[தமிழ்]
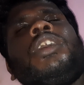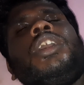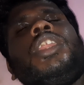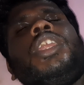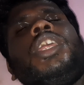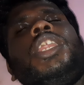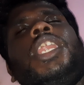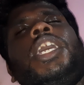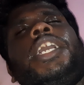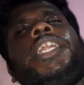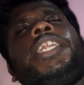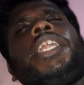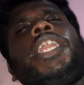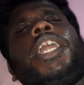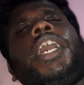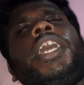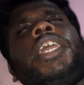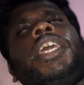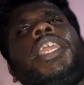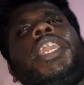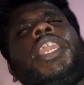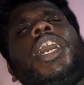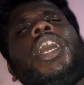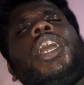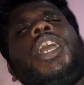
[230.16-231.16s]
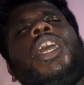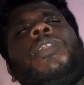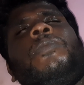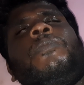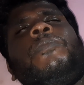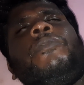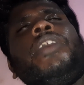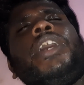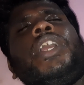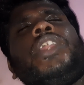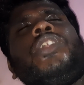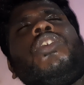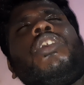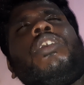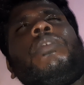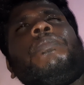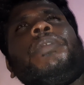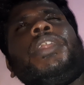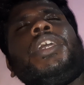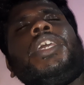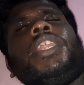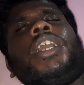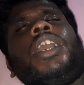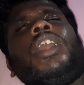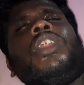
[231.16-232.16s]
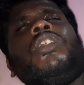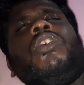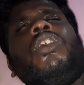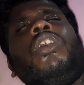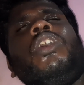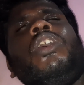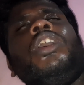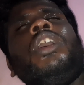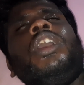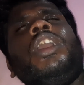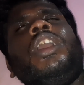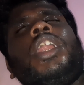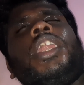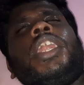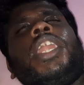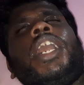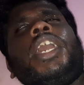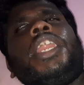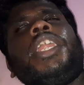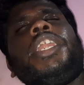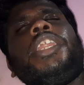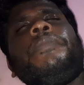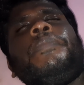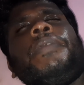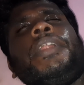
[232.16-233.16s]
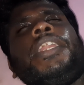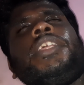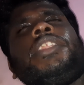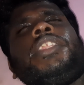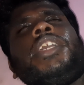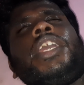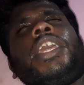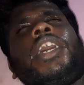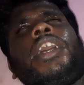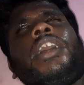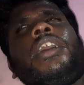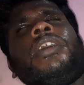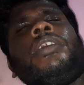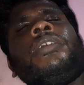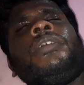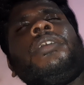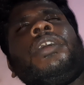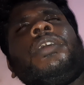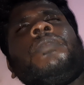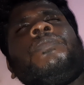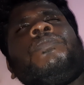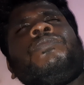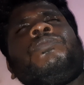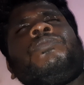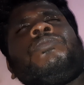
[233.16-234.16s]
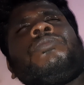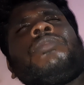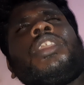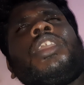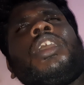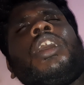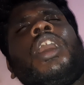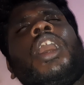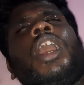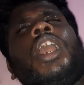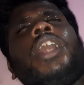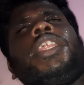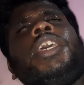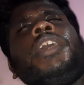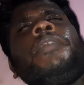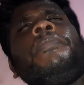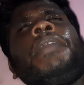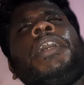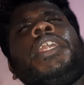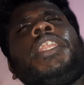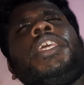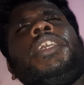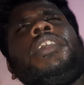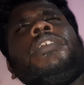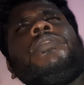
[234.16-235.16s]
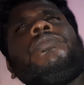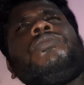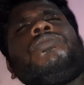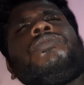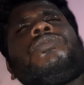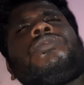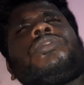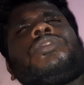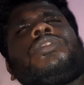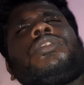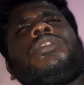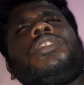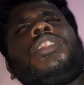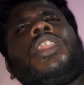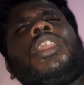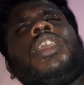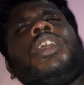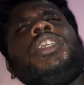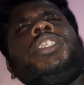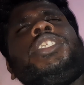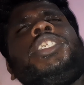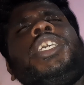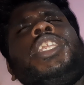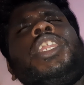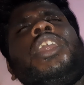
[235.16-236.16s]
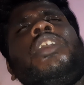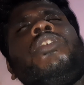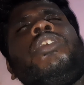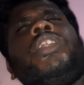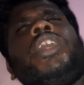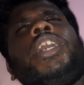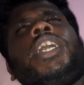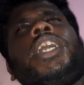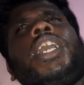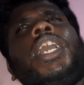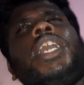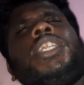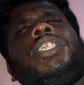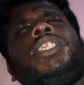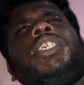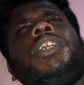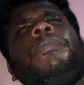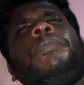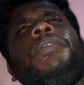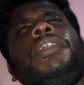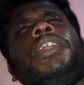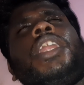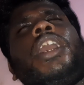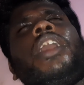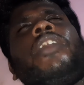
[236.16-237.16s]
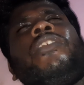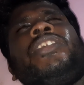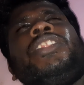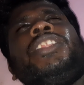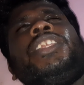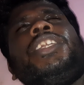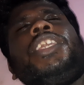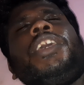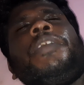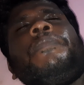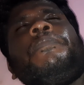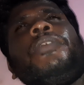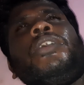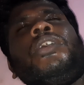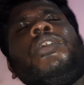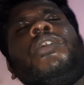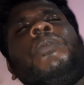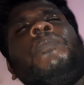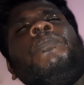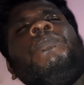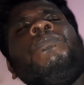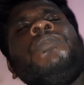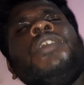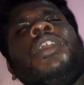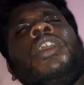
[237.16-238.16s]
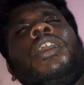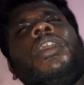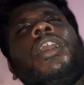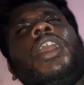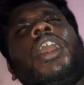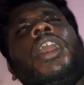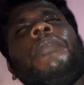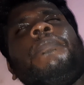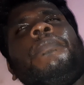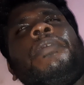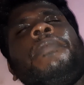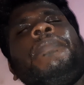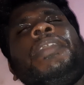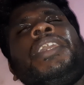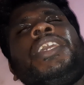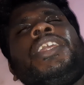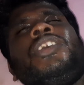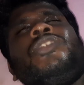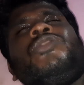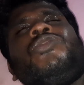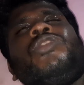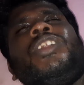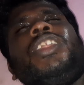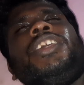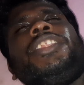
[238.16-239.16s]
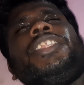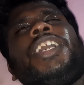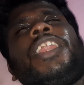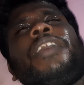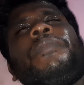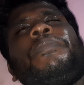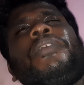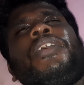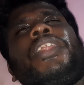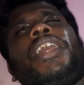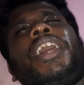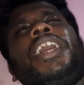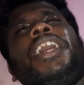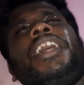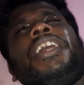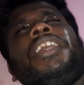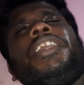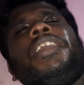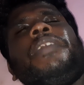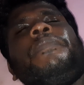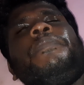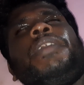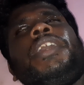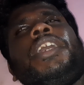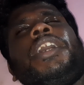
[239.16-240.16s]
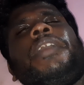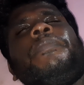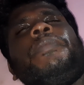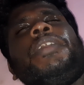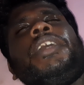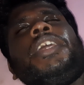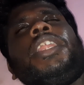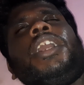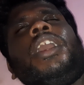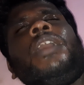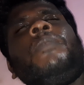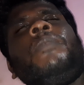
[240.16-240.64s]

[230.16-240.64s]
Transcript: ரிலேட்டடாக என்ன ஹெல்ப் வேணும் அப்படின்னாலும் நான் ரெடி பண்ணி தரேன் அதே மாதிரி சின்ன ஒரு கான்செப்ட் நான் வந்துட்டு இப்போது மிமிக்ரி சொல்லி தர போகிறேன் எப்படி அப்படின்னா